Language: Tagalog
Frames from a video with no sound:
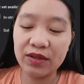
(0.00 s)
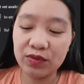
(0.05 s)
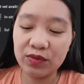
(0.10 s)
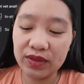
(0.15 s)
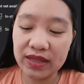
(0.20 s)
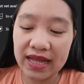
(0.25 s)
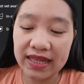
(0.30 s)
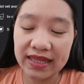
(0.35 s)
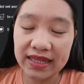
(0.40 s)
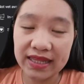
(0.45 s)
ang ano
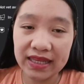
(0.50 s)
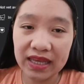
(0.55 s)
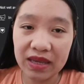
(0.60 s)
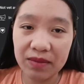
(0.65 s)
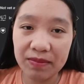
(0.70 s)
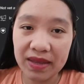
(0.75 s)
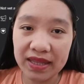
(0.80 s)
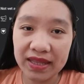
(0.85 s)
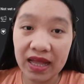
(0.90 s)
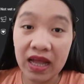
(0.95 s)
natin kay
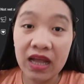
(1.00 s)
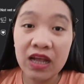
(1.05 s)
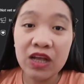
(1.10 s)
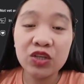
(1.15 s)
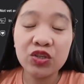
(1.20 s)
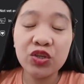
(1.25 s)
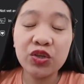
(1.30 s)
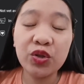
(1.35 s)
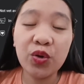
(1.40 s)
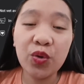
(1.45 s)
Meta.
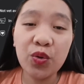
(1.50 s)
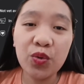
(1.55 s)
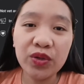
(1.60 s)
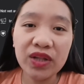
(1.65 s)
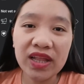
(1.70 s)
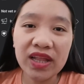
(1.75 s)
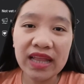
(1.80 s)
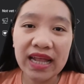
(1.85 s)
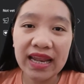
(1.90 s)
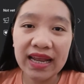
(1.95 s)
So nung
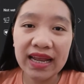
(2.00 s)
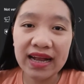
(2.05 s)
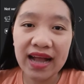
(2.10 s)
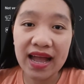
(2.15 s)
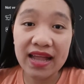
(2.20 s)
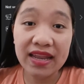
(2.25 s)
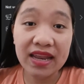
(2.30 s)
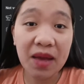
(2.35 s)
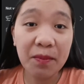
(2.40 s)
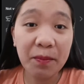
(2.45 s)
una
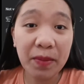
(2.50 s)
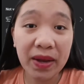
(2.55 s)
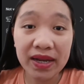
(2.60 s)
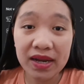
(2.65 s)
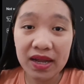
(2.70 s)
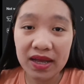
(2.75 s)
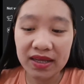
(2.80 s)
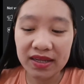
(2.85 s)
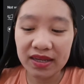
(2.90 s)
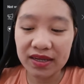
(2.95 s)
talaga,
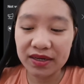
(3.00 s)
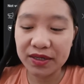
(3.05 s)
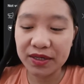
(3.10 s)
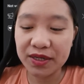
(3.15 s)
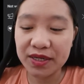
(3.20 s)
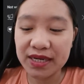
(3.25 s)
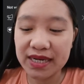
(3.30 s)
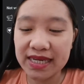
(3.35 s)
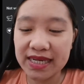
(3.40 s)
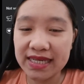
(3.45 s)
napakalaki ng
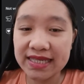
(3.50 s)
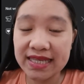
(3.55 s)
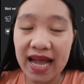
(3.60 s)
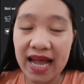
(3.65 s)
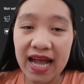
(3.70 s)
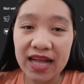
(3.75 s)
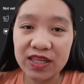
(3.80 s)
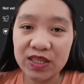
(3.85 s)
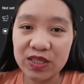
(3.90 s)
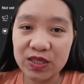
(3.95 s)
earnings
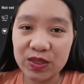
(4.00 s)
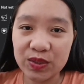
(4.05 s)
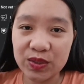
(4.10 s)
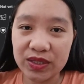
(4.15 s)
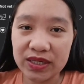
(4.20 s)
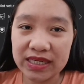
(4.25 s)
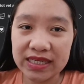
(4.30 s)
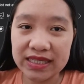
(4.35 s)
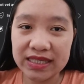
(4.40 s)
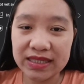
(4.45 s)
sa ads on
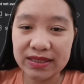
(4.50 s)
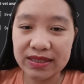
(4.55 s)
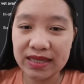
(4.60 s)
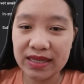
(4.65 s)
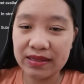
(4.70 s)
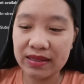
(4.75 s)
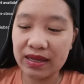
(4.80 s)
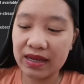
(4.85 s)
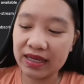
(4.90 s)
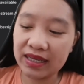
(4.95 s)
Reels.
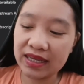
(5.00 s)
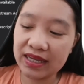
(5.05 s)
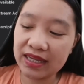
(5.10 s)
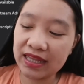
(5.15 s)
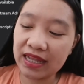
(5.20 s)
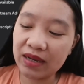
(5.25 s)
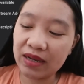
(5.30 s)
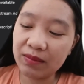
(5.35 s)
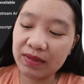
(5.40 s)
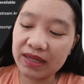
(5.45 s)

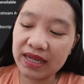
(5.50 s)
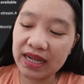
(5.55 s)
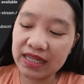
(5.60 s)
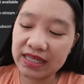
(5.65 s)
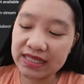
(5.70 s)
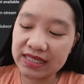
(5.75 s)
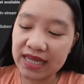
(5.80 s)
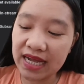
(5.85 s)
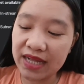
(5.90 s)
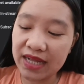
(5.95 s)
Nakikita naman
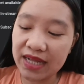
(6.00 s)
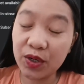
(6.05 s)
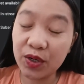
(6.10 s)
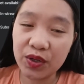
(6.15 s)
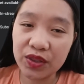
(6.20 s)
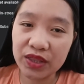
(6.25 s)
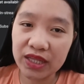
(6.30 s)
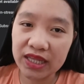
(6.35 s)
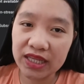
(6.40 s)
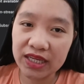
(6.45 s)
natin sa other
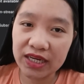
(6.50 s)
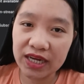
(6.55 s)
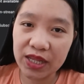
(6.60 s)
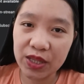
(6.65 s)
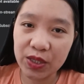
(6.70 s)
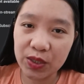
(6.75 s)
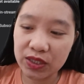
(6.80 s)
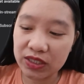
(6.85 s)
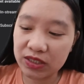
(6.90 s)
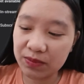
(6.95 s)
content
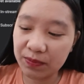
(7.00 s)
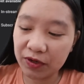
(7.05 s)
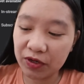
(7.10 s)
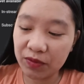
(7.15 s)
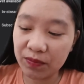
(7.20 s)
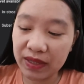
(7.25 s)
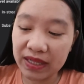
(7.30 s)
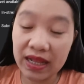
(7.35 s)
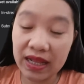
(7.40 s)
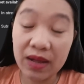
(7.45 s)
creators
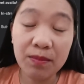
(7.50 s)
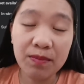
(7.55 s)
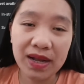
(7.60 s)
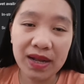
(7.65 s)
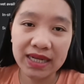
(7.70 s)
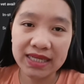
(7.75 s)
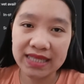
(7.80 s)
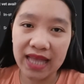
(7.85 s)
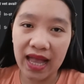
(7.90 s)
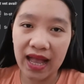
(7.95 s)
pero biglang
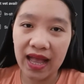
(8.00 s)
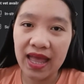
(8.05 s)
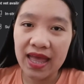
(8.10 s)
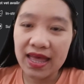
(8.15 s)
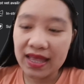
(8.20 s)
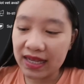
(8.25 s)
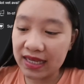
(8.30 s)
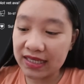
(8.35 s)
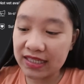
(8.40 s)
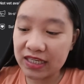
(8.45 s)
bagsak
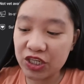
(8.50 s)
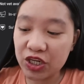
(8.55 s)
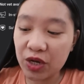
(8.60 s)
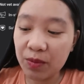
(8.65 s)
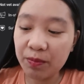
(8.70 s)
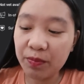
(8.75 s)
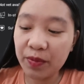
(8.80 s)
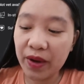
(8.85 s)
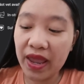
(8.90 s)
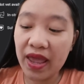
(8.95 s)
kasi
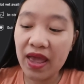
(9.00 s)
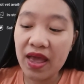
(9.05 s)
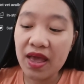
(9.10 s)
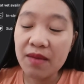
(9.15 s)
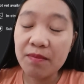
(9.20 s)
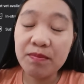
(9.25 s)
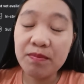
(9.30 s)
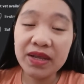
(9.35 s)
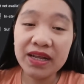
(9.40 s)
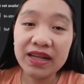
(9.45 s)

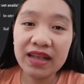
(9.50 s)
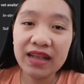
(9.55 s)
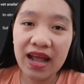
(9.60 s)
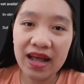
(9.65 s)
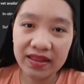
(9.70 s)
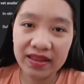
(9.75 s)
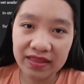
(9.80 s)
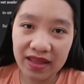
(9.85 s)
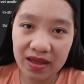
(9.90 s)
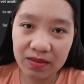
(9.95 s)
syempre
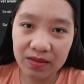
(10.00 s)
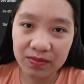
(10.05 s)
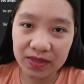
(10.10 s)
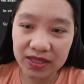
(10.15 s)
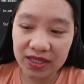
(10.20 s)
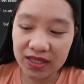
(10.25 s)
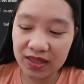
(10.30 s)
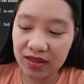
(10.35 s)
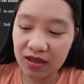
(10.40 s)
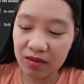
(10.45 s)
biglang dami
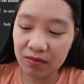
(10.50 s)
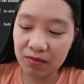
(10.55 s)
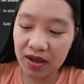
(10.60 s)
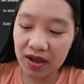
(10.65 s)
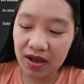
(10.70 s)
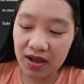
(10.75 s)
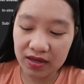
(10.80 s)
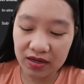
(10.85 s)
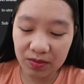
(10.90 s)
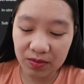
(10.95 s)
din ng
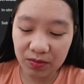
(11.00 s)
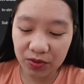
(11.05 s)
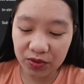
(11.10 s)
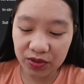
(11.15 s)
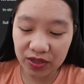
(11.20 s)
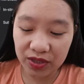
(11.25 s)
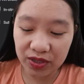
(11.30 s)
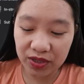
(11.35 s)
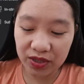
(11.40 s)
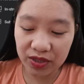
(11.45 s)
mga
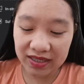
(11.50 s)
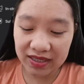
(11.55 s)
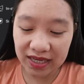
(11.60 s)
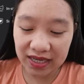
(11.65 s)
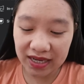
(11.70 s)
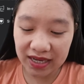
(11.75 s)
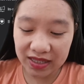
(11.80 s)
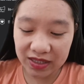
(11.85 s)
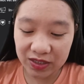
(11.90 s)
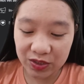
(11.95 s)
na-monetize.
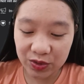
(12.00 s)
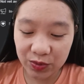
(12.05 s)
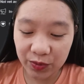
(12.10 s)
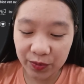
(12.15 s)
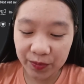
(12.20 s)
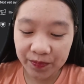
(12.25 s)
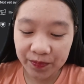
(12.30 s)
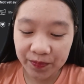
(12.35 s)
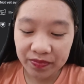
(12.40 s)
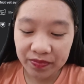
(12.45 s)
Ayun.
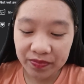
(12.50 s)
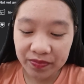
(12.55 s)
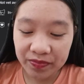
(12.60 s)
so